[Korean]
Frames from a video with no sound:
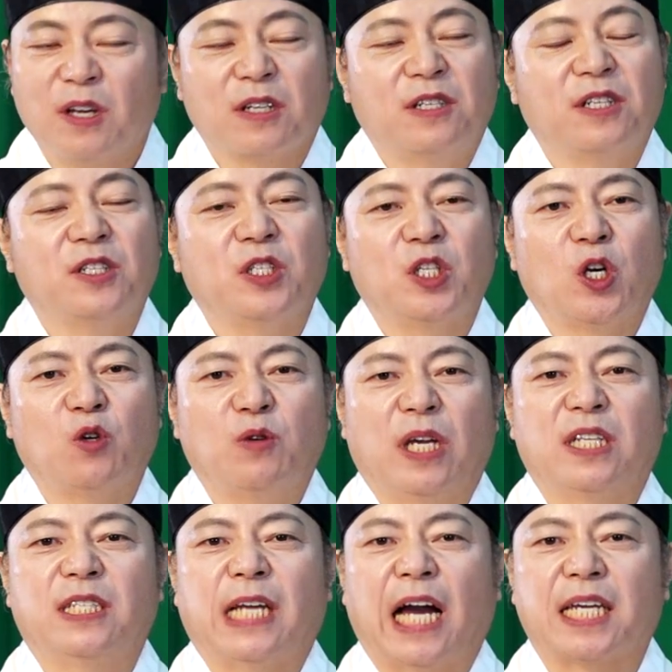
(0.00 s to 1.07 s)
그런
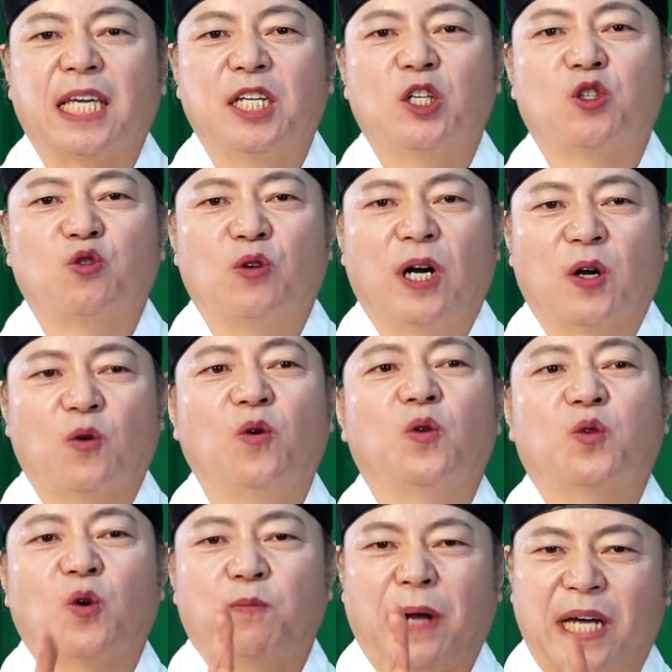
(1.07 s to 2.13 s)
경우에는 양해를
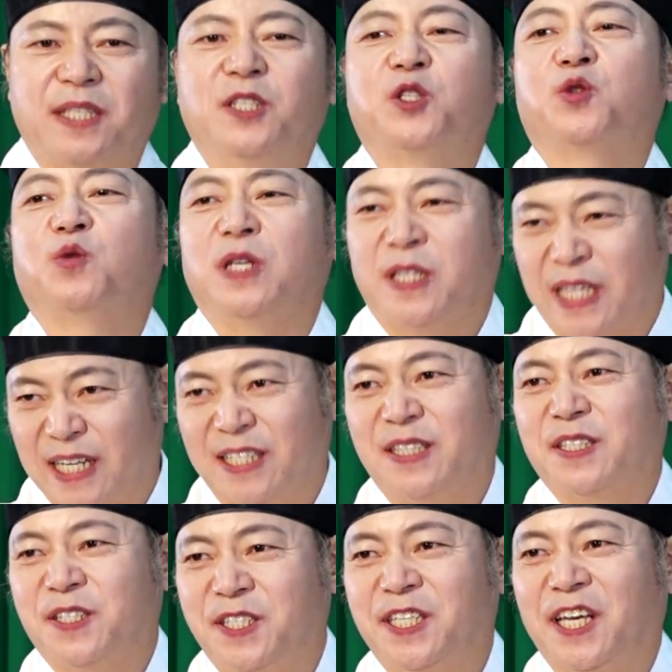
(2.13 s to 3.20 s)
구하고 또 받을 수도 있다는
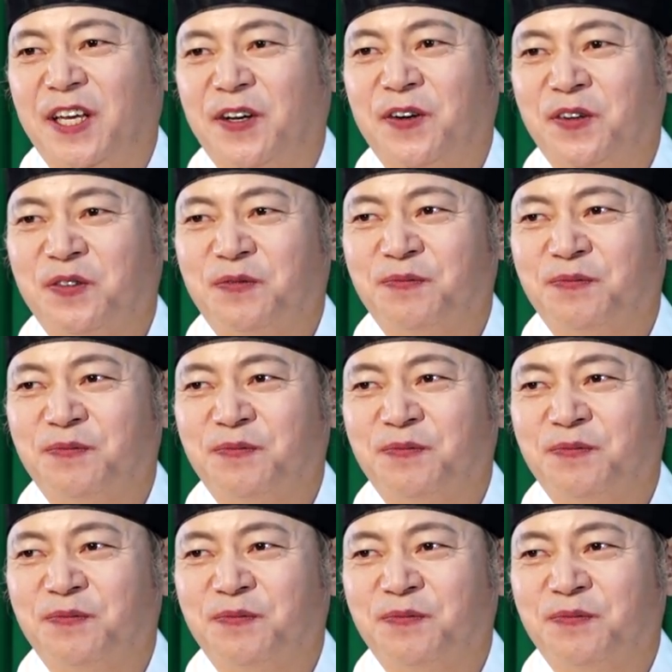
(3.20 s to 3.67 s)
뜻이에요.